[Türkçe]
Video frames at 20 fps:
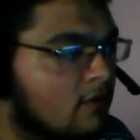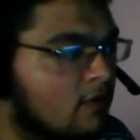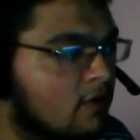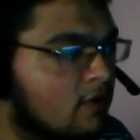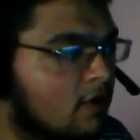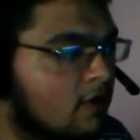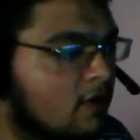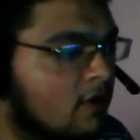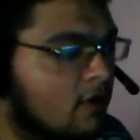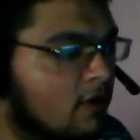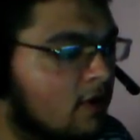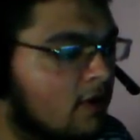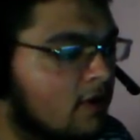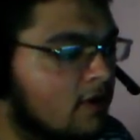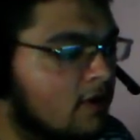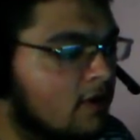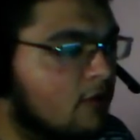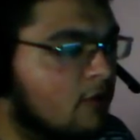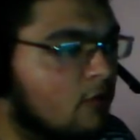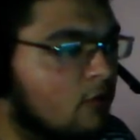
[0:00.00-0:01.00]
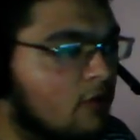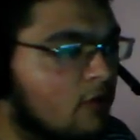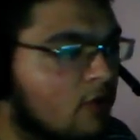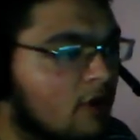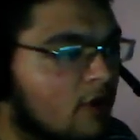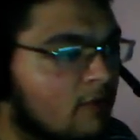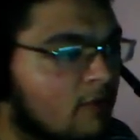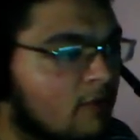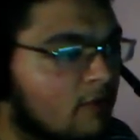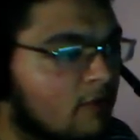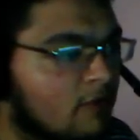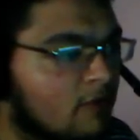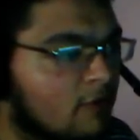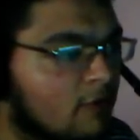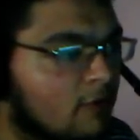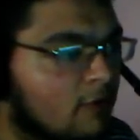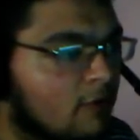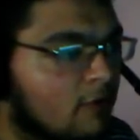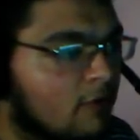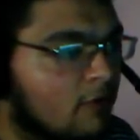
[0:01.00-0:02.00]
Aa Yasuo gelmiş.
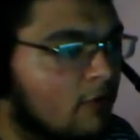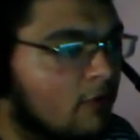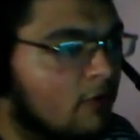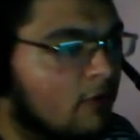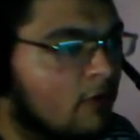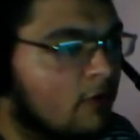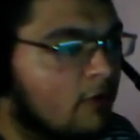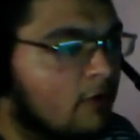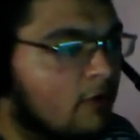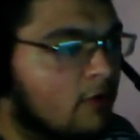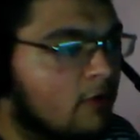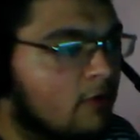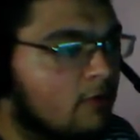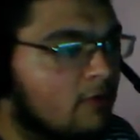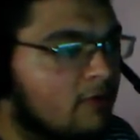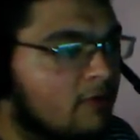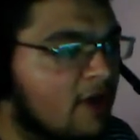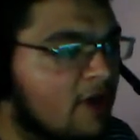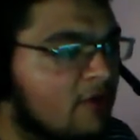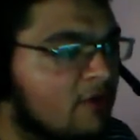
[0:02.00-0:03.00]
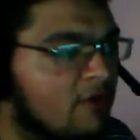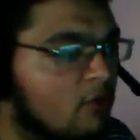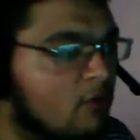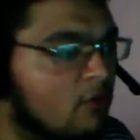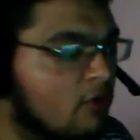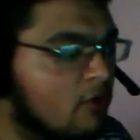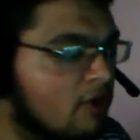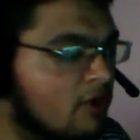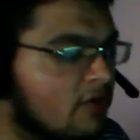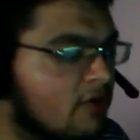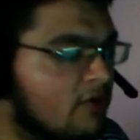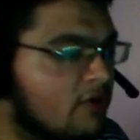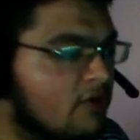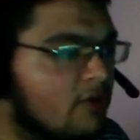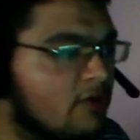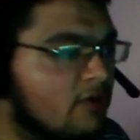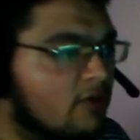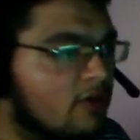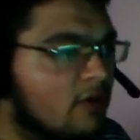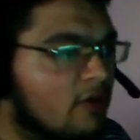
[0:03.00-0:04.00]
Birazcık oynayın
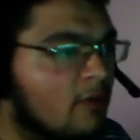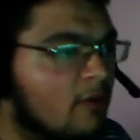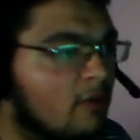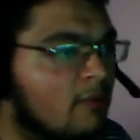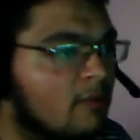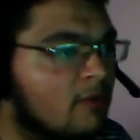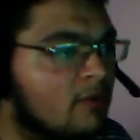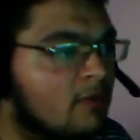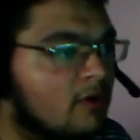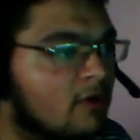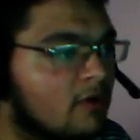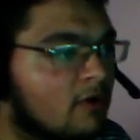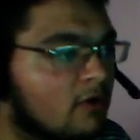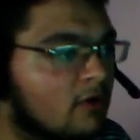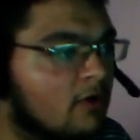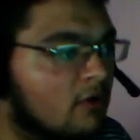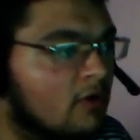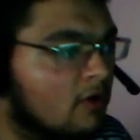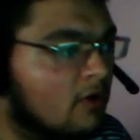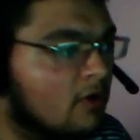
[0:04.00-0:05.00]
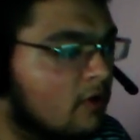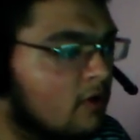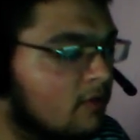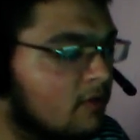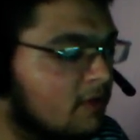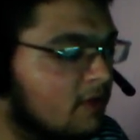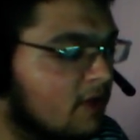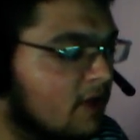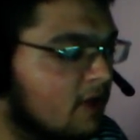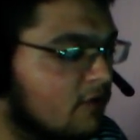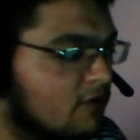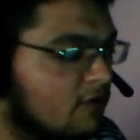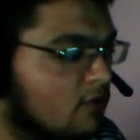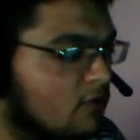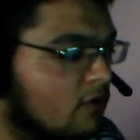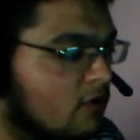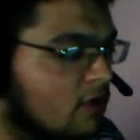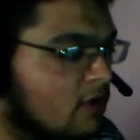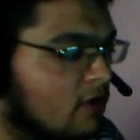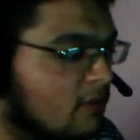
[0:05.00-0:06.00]
siz tamam mı? Birazcık
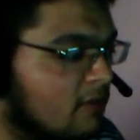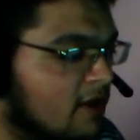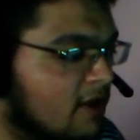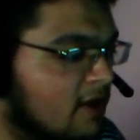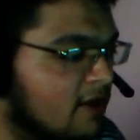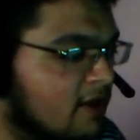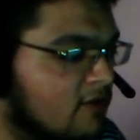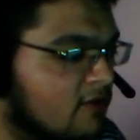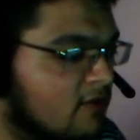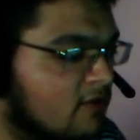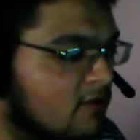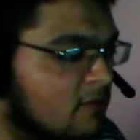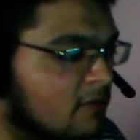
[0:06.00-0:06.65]
oynayın ben geleceğim.